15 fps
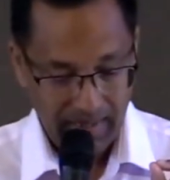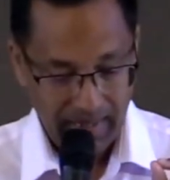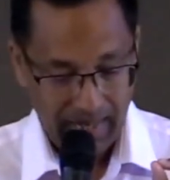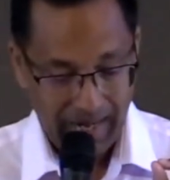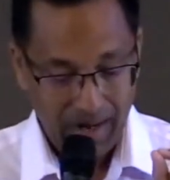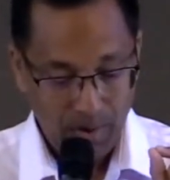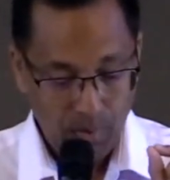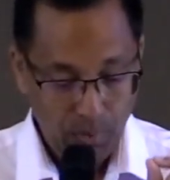
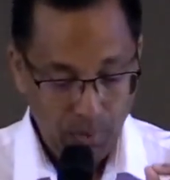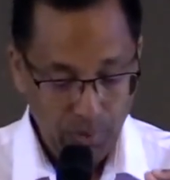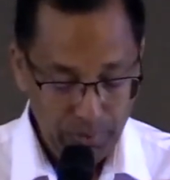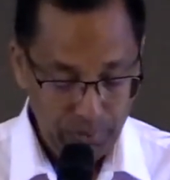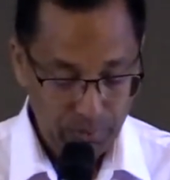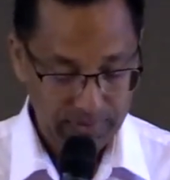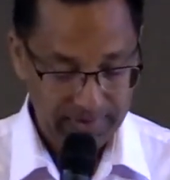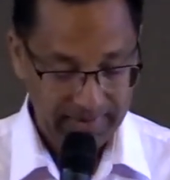à
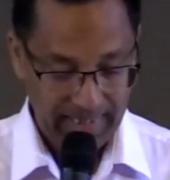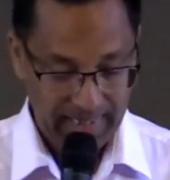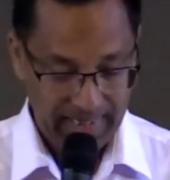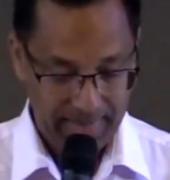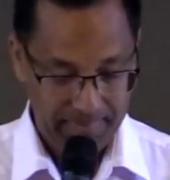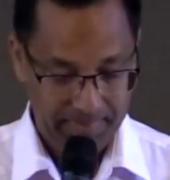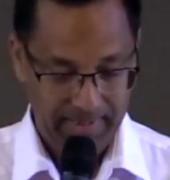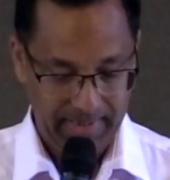renoncer à
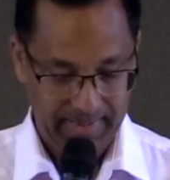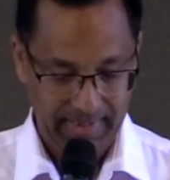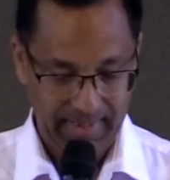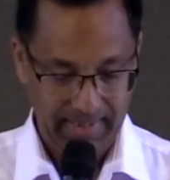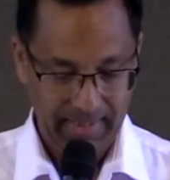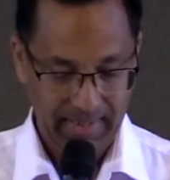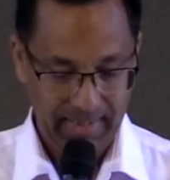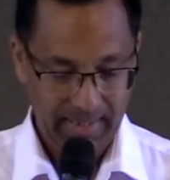
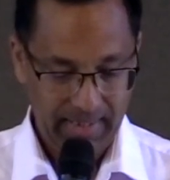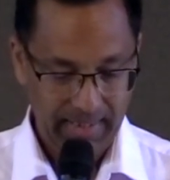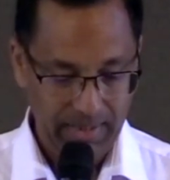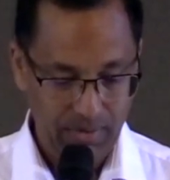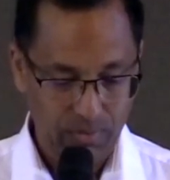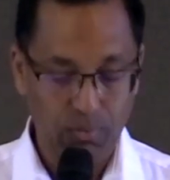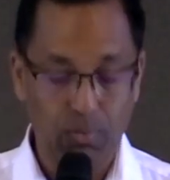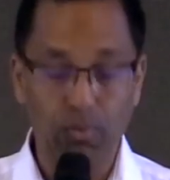l'impiété et
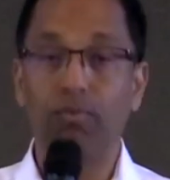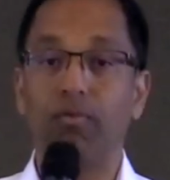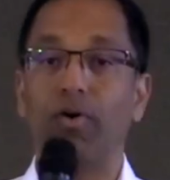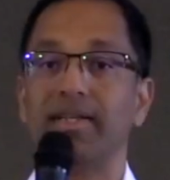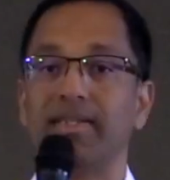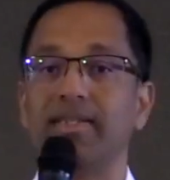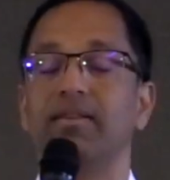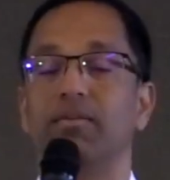aux
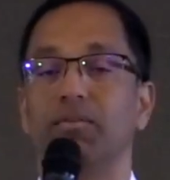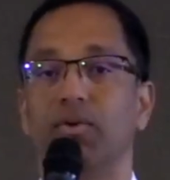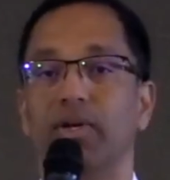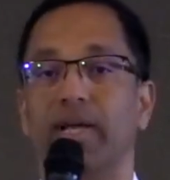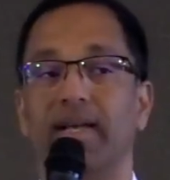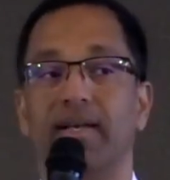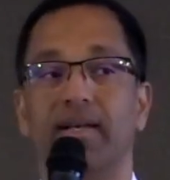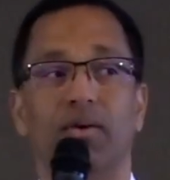convoitises
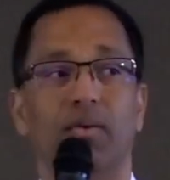mondaines.